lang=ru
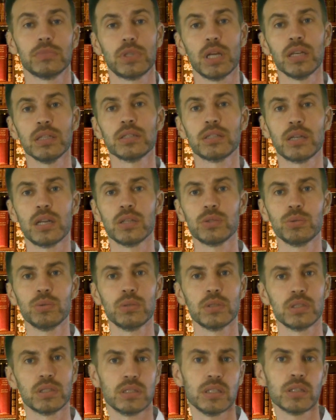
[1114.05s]
Та
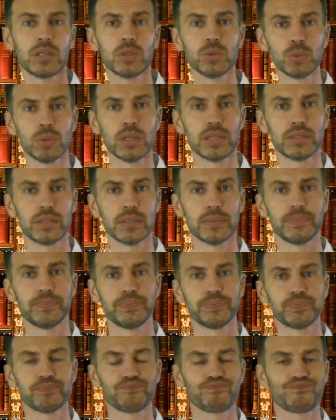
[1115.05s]
сразу заткнулась.
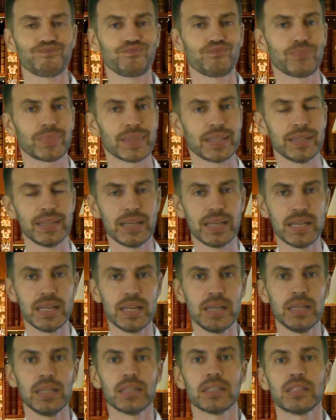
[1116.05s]

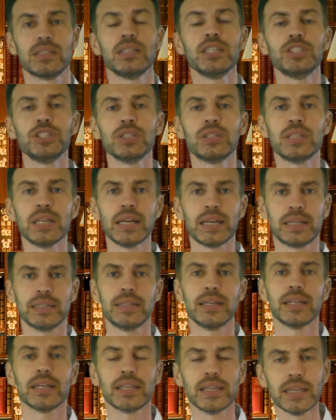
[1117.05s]
Значит так,
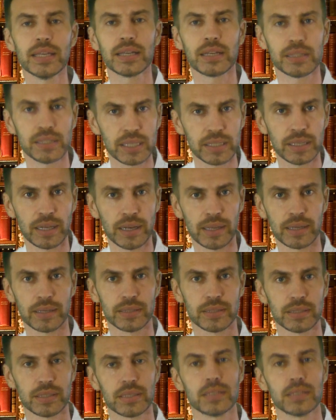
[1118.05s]
дорогие родители,